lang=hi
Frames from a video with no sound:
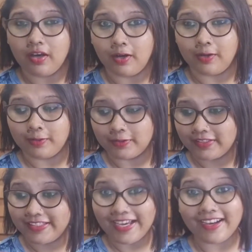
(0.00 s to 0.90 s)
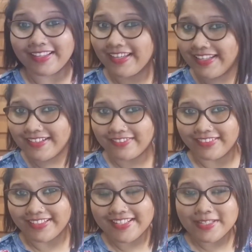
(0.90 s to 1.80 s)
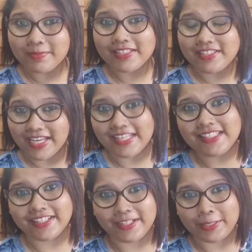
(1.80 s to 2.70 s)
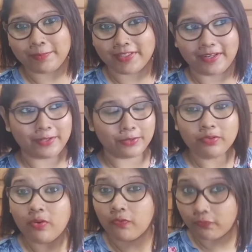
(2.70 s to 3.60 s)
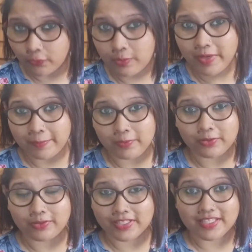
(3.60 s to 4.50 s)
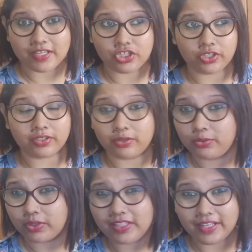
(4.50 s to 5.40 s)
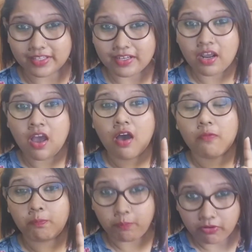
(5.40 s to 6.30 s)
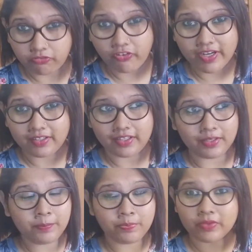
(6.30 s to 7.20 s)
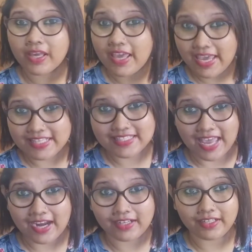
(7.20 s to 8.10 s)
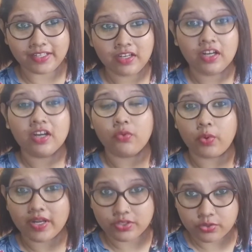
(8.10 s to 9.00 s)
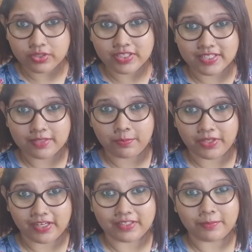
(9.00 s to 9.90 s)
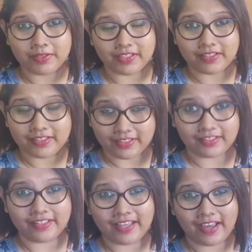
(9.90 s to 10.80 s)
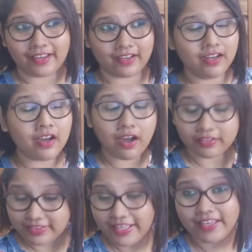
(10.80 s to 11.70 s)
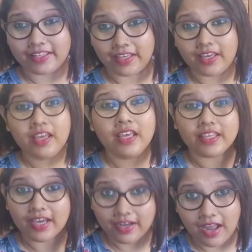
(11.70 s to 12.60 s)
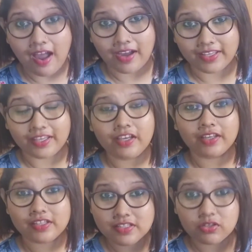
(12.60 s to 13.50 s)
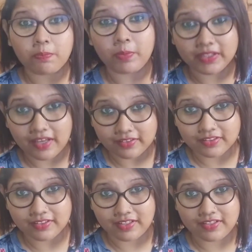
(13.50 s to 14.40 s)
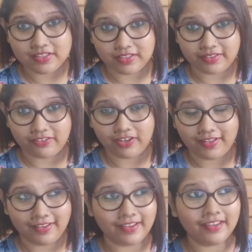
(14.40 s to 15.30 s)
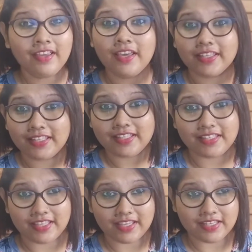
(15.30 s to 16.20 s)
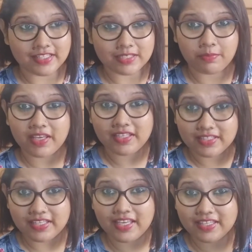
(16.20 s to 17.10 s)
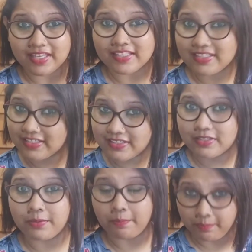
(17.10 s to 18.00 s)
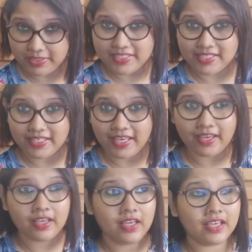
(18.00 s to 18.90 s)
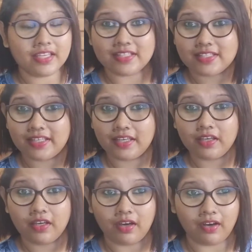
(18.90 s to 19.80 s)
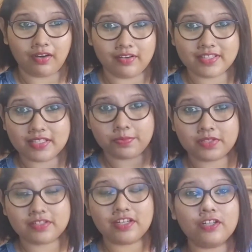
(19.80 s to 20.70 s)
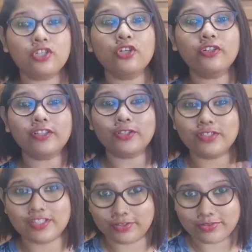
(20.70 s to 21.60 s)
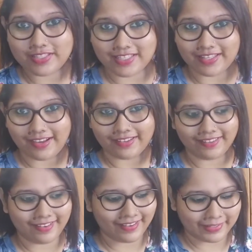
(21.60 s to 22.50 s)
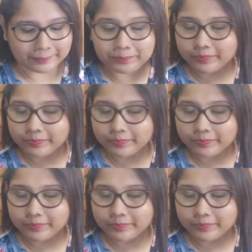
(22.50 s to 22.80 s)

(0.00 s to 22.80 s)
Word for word: क्या क्या इंग्रेडिएंट्स मैं चेंज करके बना रही हूँ वो मैं आप लोगों के साथ शेयर करूंगी लेकिन परफेक्टली एग्जैक्टली रेस्टोरेंट जैसा बिरयानी बन के निकल के आएगा देख के या खा के किसी को पता तक नहीं चलने वाला है कि ये इसमें ये ये चीज मिसिंग है इसके सब्सटीट्यूट कुछ यूज किया गया है